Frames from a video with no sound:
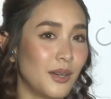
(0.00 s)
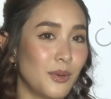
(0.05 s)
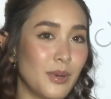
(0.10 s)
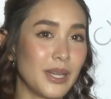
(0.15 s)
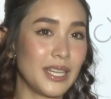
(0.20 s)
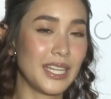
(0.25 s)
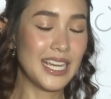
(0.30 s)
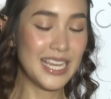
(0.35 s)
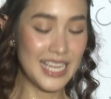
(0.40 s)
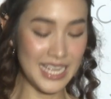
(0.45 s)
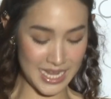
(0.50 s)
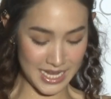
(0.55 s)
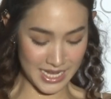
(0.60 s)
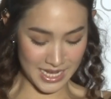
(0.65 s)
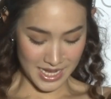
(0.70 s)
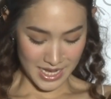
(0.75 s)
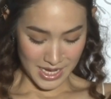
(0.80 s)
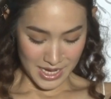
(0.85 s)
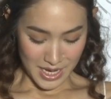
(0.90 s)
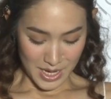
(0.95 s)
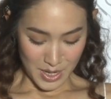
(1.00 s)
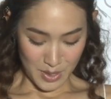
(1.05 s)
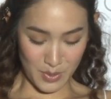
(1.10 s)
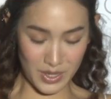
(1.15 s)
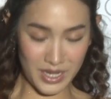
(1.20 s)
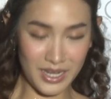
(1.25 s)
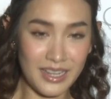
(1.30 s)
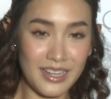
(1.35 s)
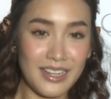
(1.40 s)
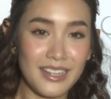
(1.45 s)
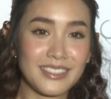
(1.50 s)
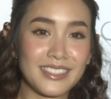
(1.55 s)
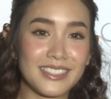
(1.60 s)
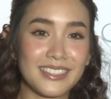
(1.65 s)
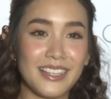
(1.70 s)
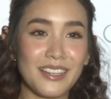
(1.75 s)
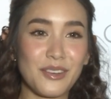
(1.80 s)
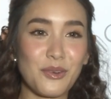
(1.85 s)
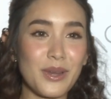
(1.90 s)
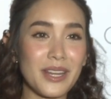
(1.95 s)
วันนี้ วันนี้
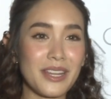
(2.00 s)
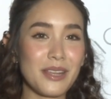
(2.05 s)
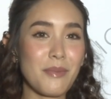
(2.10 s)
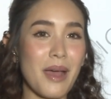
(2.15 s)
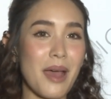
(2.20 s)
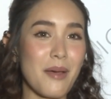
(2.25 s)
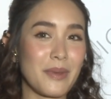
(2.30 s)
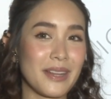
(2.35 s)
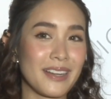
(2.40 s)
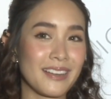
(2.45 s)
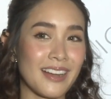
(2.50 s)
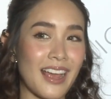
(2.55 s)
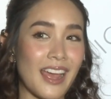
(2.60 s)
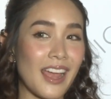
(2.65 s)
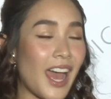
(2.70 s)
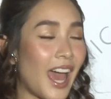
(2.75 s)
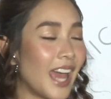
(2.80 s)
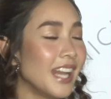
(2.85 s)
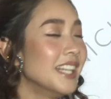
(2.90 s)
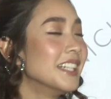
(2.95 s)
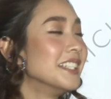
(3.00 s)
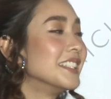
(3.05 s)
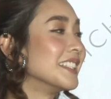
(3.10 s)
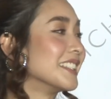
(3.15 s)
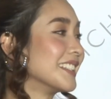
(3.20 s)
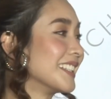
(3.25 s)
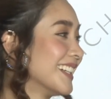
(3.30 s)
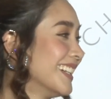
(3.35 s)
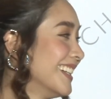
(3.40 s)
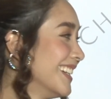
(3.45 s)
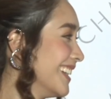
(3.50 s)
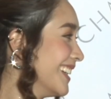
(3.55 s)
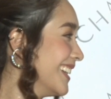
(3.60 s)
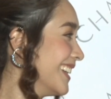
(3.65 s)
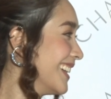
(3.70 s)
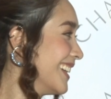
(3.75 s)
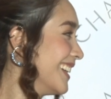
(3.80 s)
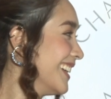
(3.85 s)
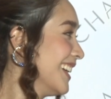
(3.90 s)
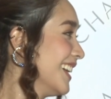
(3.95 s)
วันนี้มาเป็นคล้าย ๆ หนึ่ง
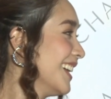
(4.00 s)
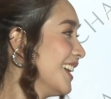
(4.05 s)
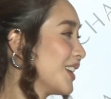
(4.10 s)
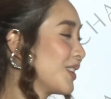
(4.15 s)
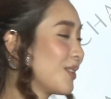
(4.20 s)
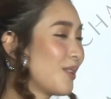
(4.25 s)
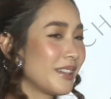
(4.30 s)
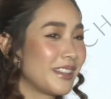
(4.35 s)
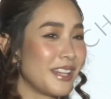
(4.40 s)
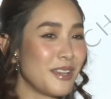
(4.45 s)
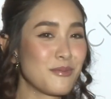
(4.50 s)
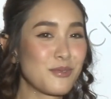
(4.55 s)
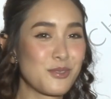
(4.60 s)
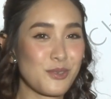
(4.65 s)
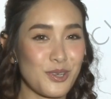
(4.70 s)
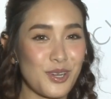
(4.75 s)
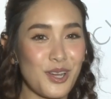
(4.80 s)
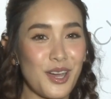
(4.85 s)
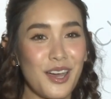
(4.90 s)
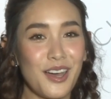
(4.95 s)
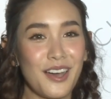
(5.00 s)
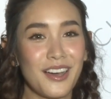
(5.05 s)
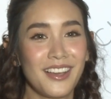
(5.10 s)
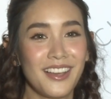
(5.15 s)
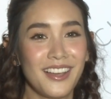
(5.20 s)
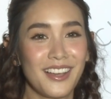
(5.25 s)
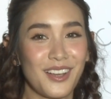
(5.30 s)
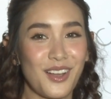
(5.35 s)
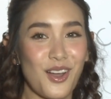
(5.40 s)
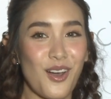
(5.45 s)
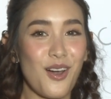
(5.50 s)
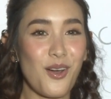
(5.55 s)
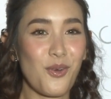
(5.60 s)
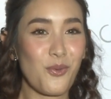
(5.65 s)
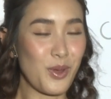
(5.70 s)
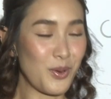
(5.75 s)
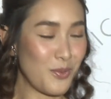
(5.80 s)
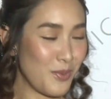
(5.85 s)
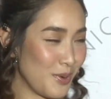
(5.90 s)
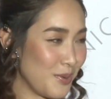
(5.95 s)
ด้วยทีมชุดก็ก็
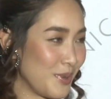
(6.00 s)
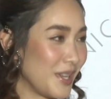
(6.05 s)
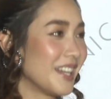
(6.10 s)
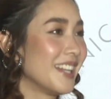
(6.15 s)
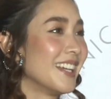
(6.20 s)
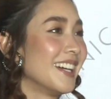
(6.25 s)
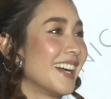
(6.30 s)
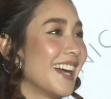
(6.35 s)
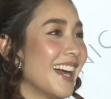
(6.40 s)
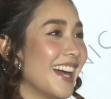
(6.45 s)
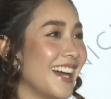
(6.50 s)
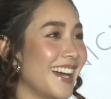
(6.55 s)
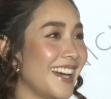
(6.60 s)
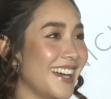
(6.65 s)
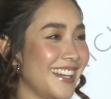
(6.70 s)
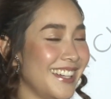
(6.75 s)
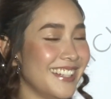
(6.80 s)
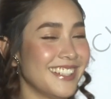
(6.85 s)
หวิวๆนิดนึงค่ะ